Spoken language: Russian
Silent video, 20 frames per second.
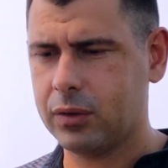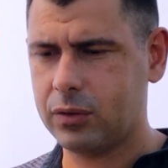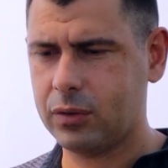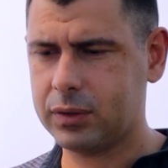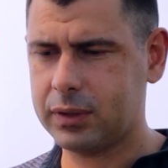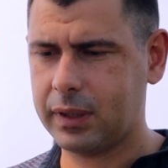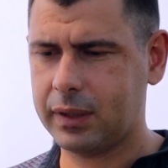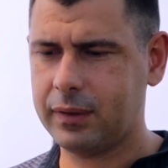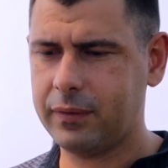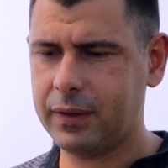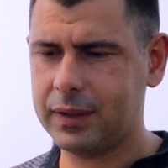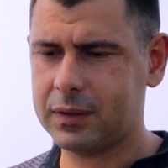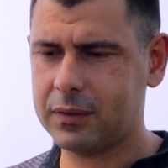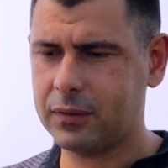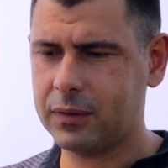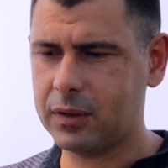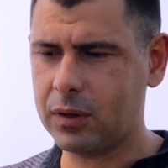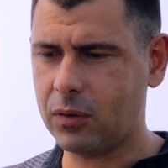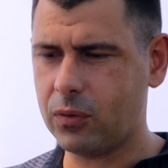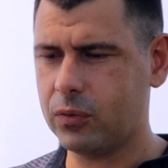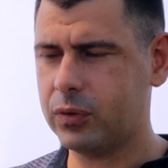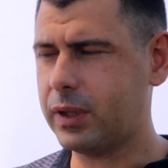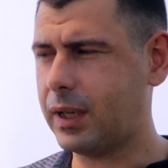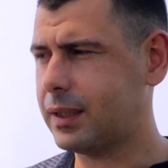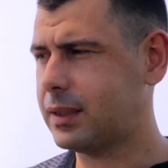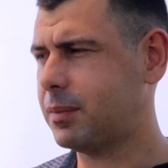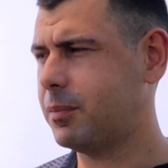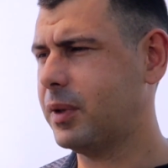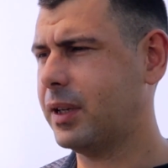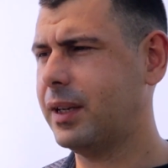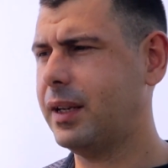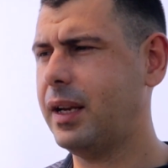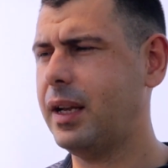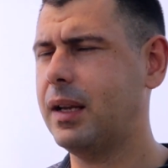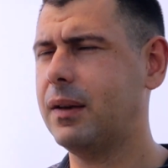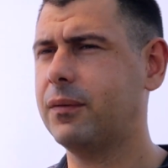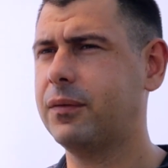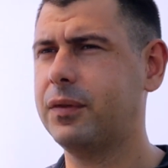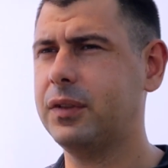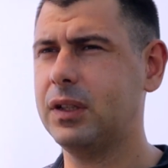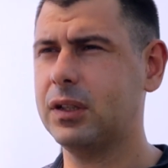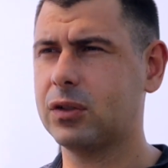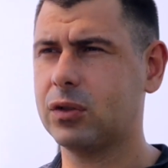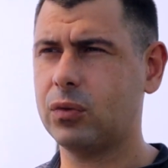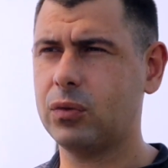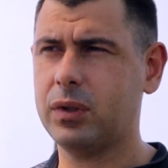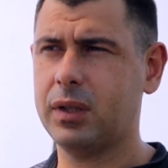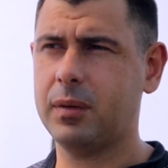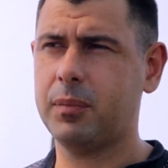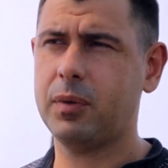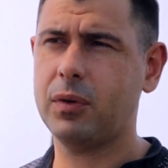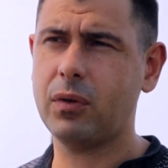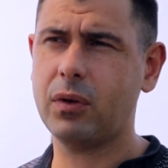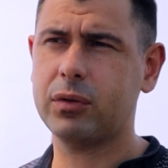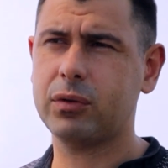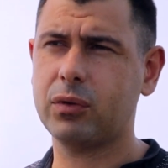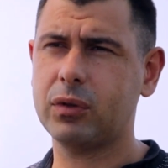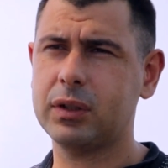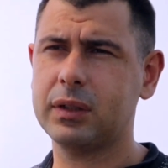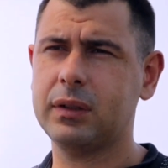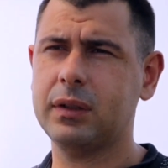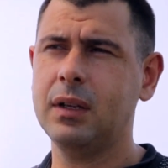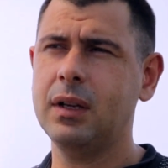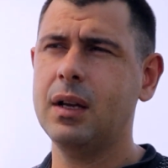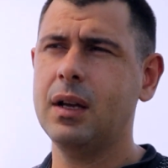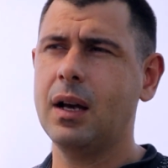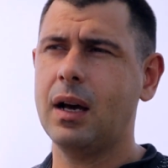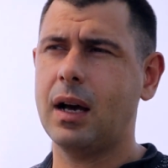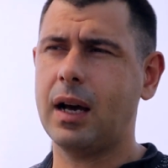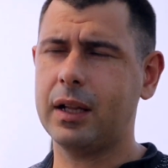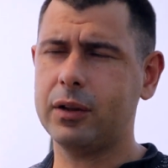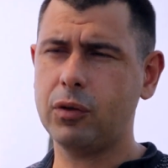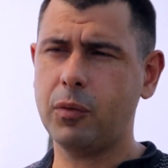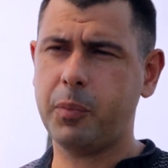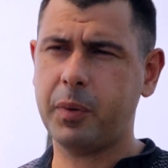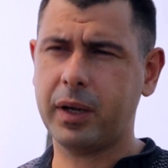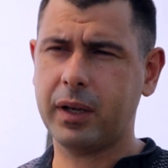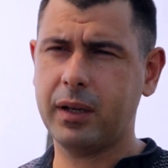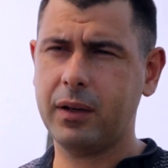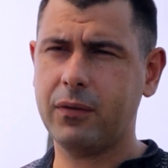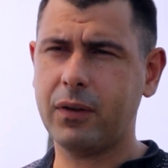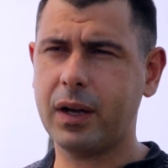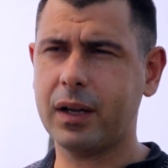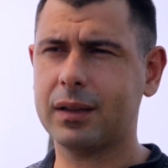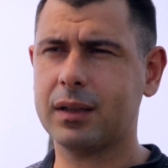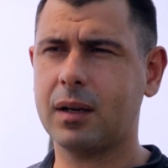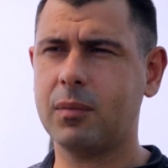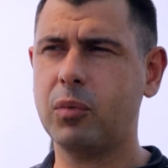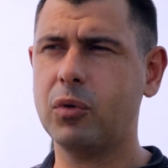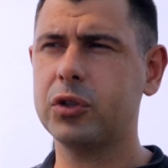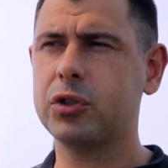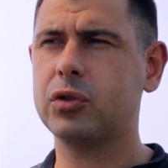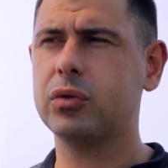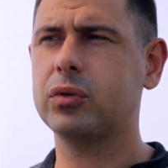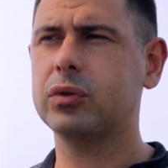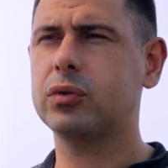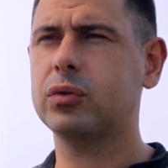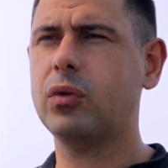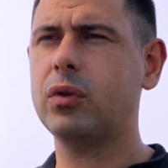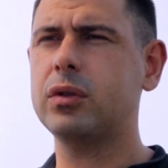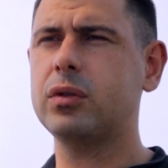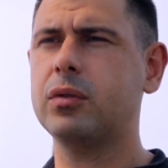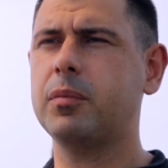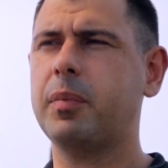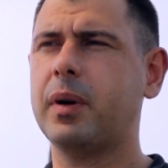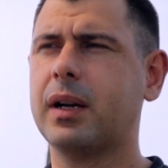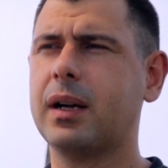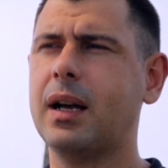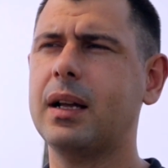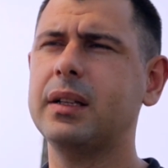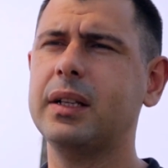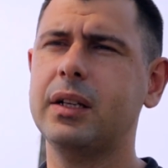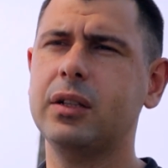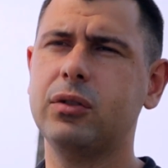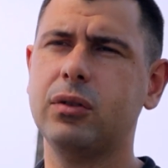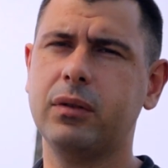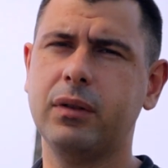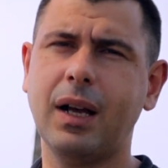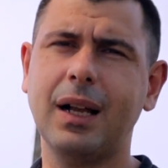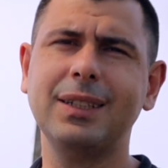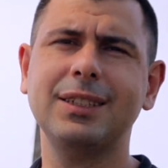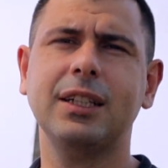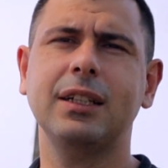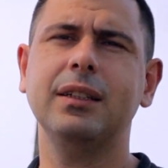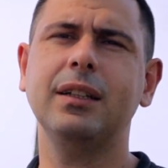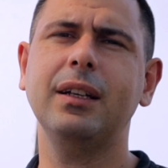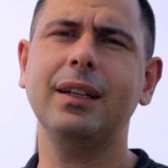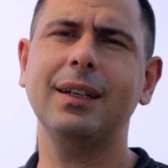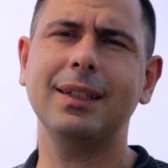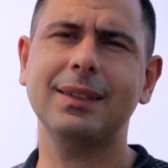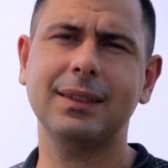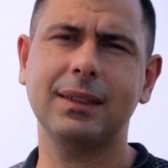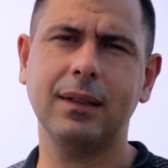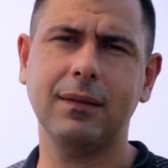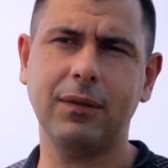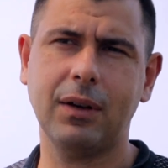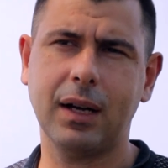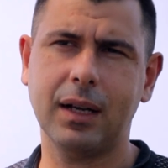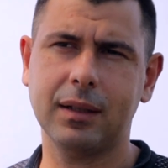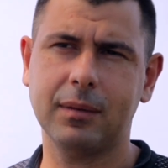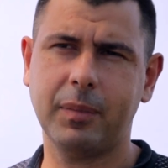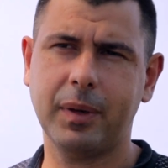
то, соответственно, у нас мы греем внизу тепло, то есть оно прогревает рабочую зону, пока она идет дальше, она и остывает.